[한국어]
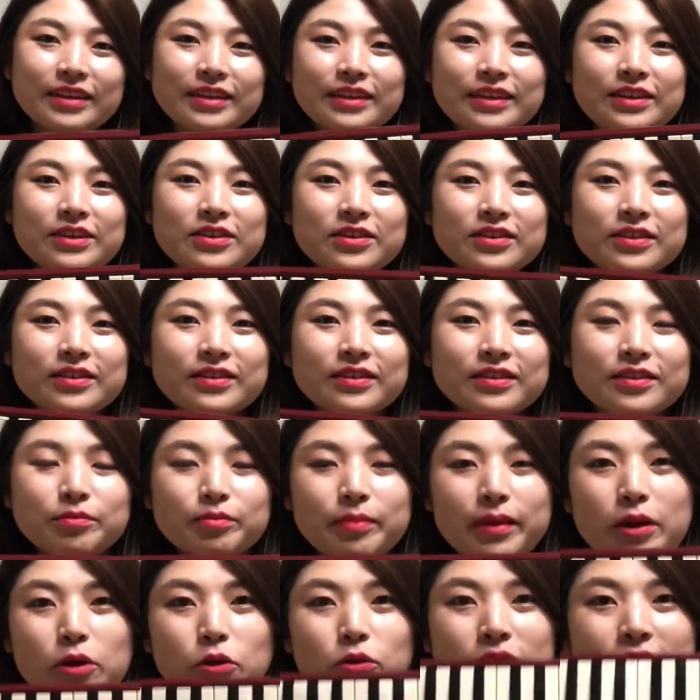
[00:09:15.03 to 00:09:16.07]
이것은
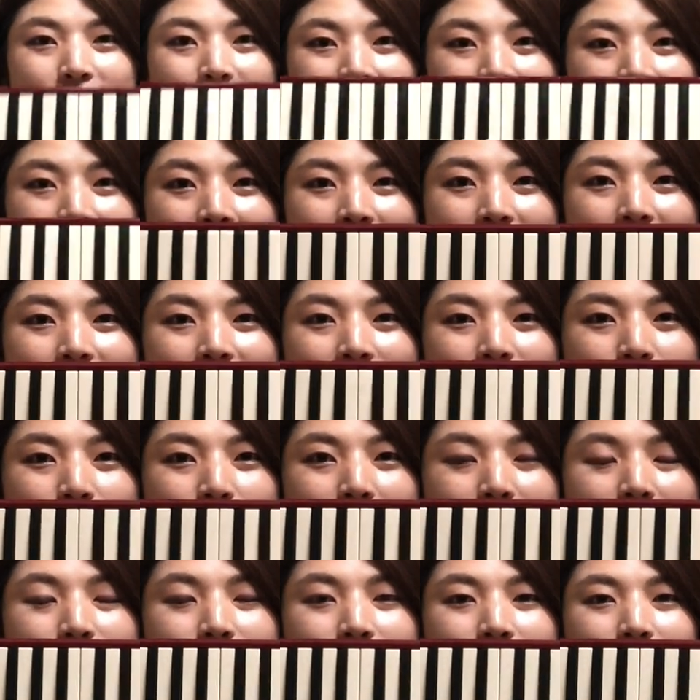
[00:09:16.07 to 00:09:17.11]
멜로디카라고
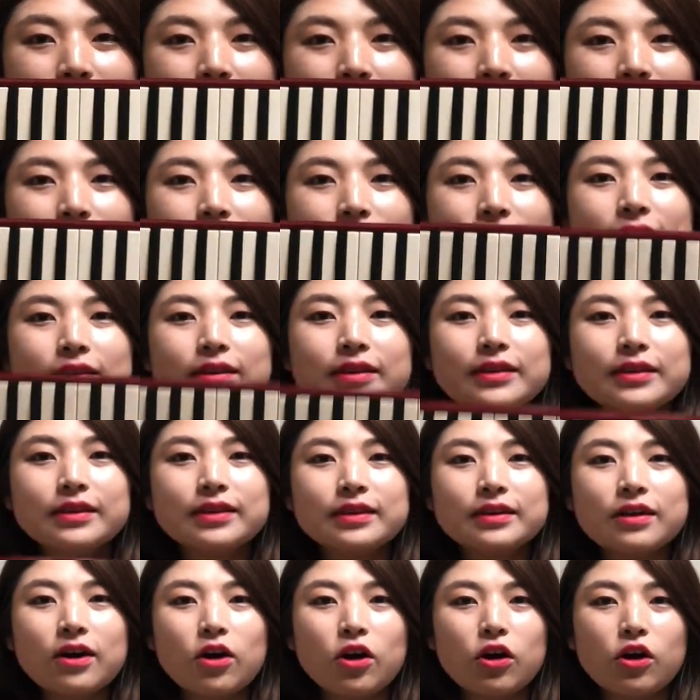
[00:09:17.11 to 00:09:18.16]
하는데요
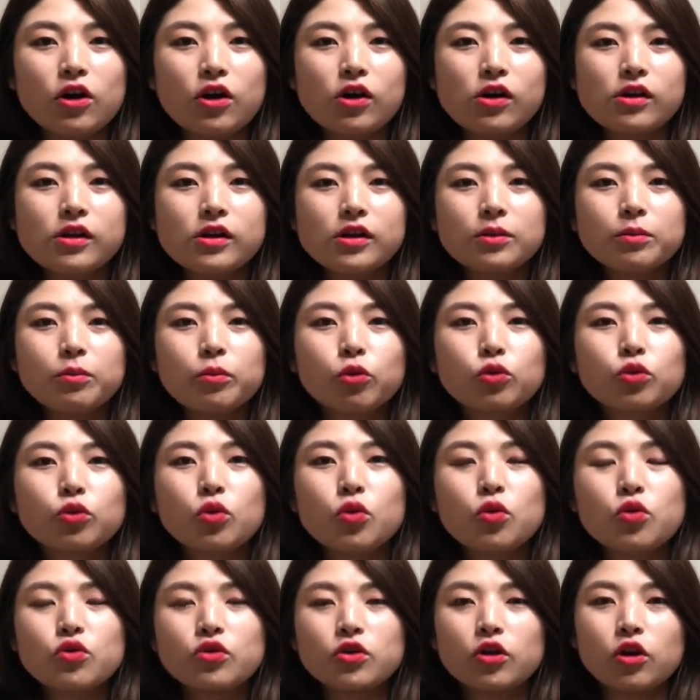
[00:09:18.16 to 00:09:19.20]
어,
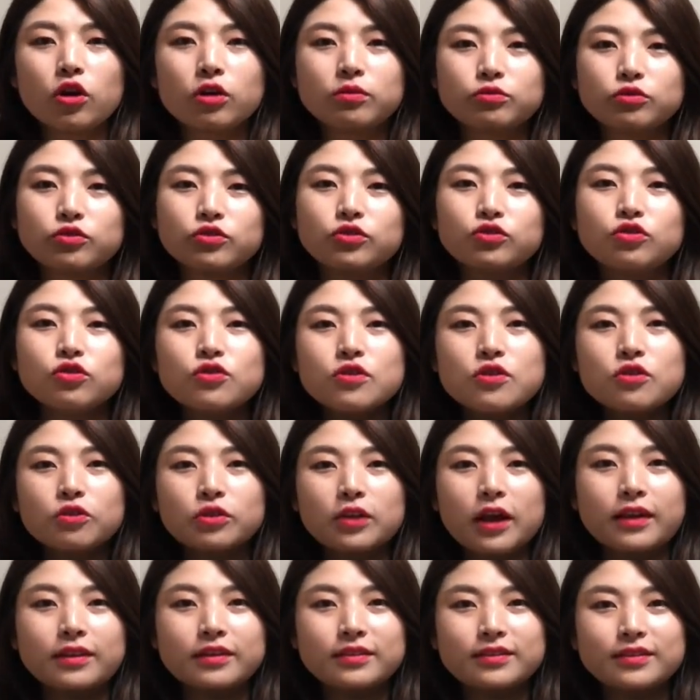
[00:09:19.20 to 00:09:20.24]
보통 여러분 초등학교
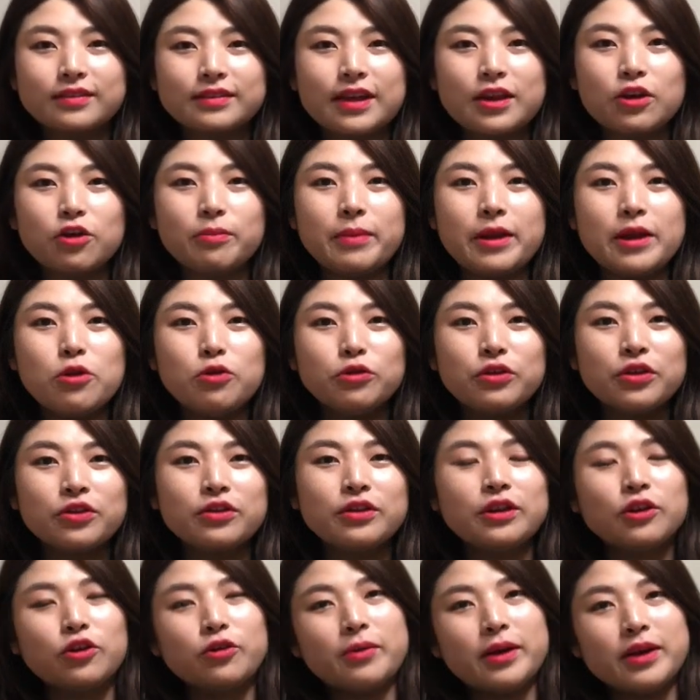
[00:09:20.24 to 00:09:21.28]
다니실 때 이거
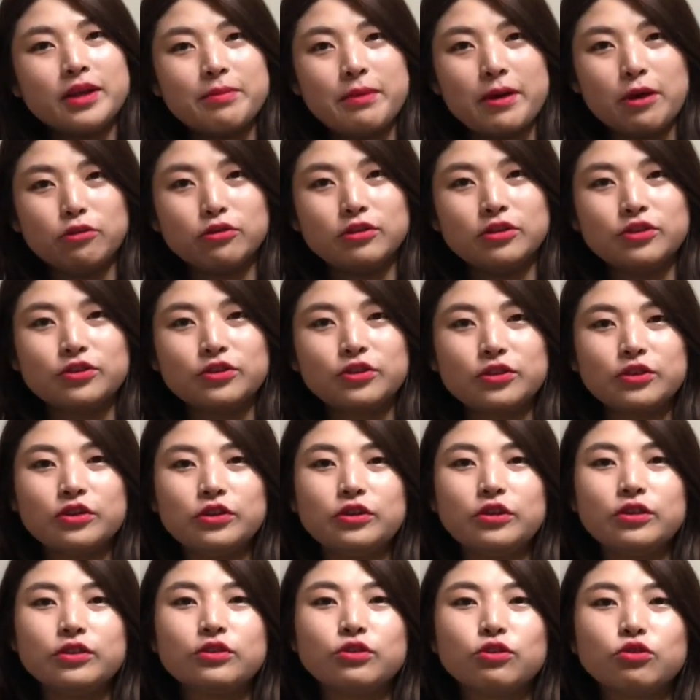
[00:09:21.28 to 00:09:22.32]
멜로디언이라고 많이 배우셨죠
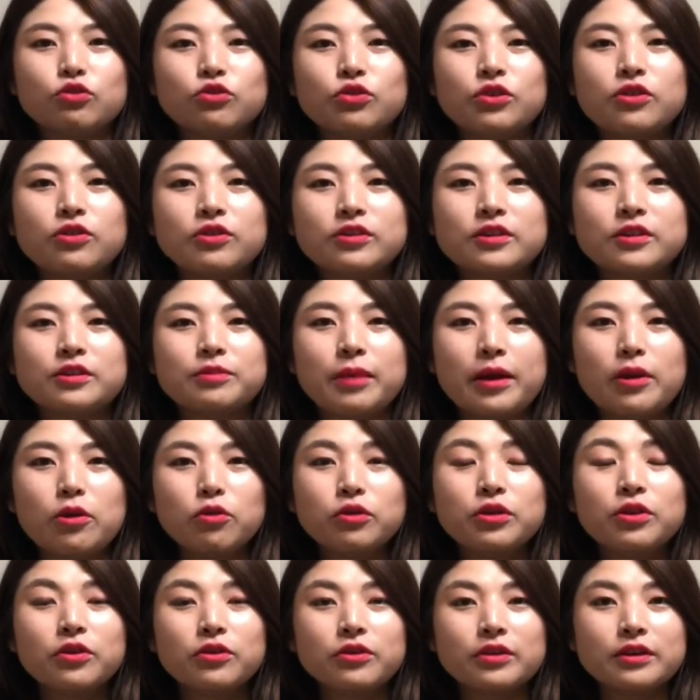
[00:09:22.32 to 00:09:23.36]
저도 이것이
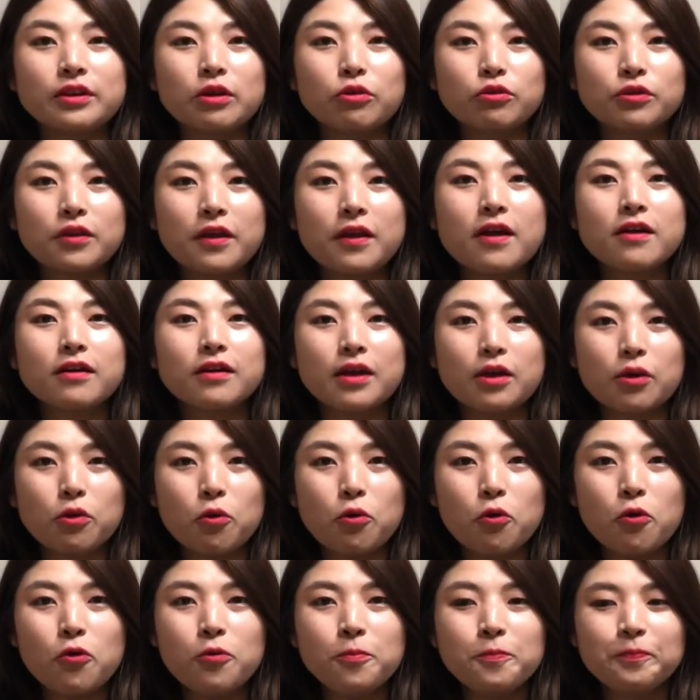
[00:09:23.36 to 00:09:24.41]
멜로디언이라고 생각을
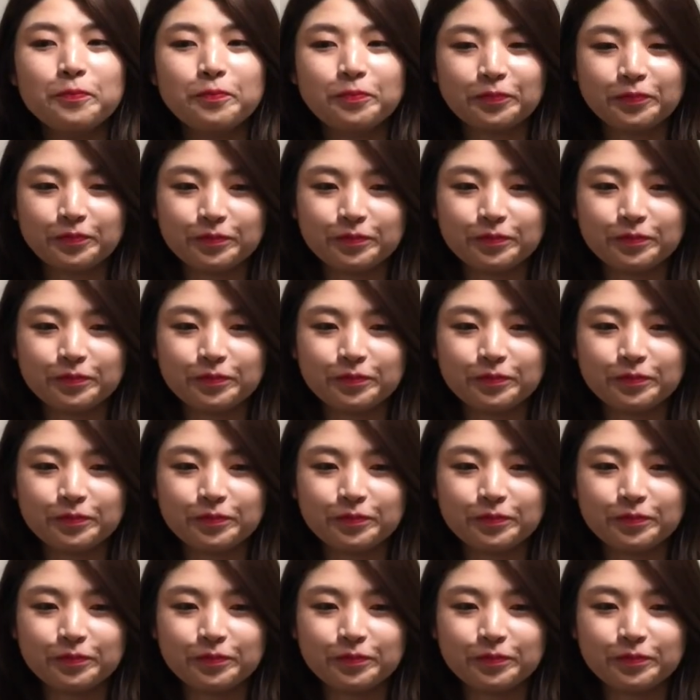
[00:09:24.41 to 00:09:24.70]
했고